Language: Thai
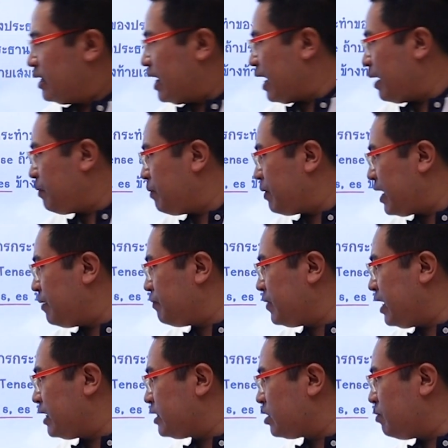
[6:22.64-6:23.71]
นะครับเห็นไหมครับ
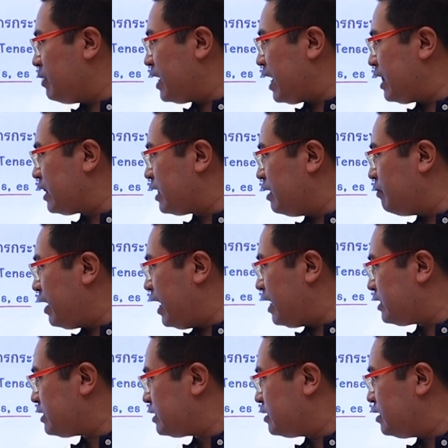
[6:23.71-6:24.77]
เนี่ยจะต้องมีการเติม
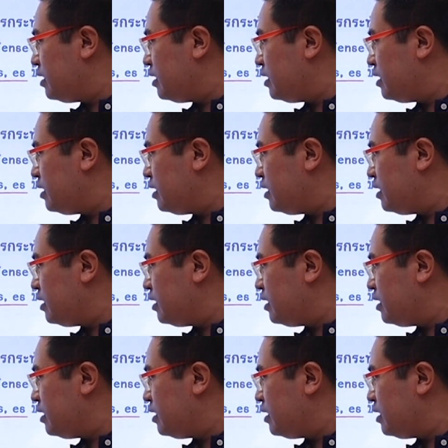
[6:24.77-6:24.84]
s